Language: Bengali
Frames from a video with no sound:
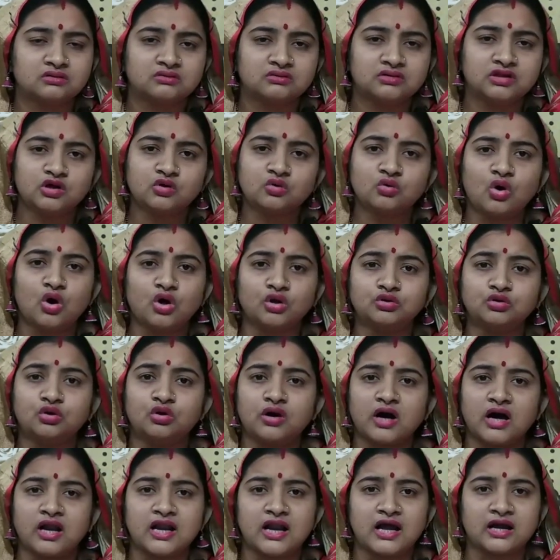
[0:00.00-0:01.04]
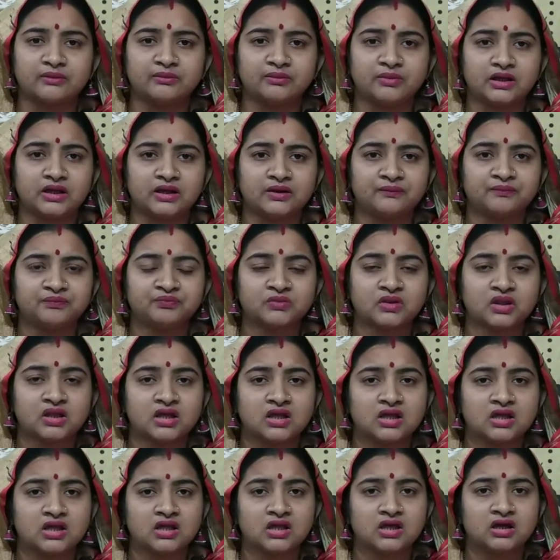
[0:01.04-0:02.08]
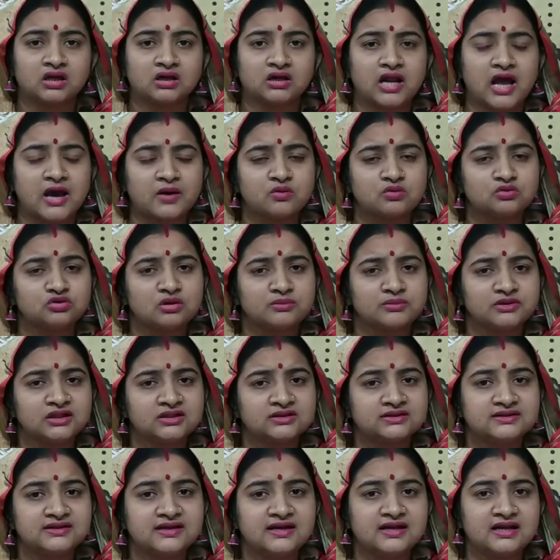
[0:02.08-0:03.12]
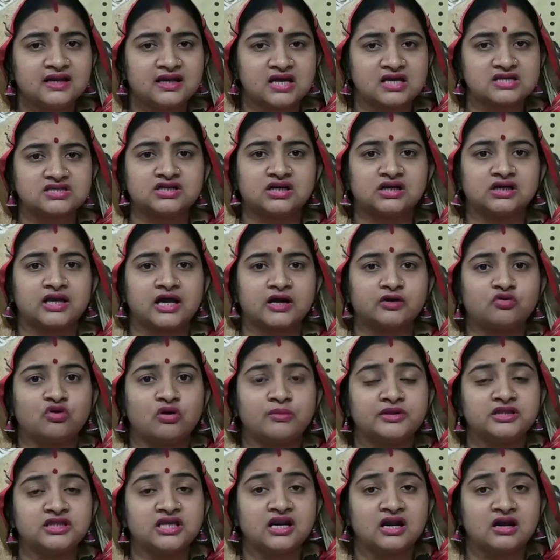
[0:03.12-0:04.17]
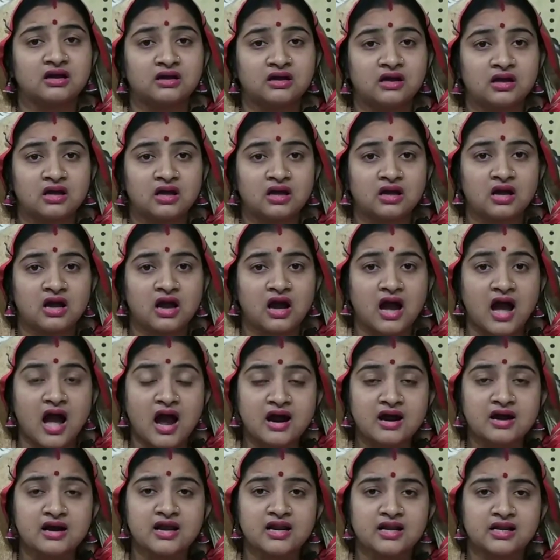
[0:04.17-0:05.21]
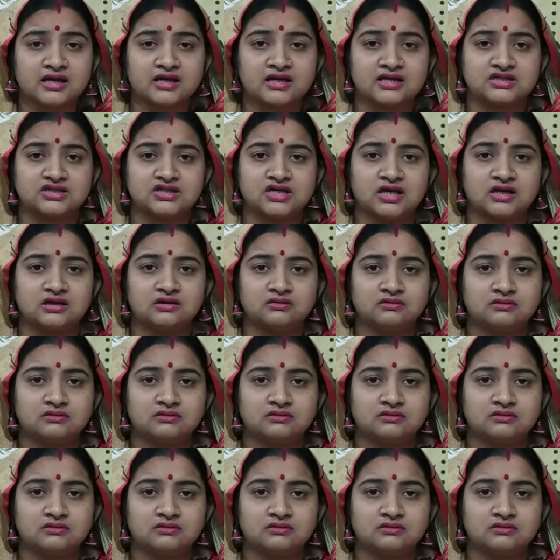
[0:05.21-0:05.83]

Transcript: দেখুন অন্ধকার লাগবে ঠাকুর তো আমাদের দিয়ে রেখেছেন ঠাকুর আমাদের আঁকড়ে রেখেছেন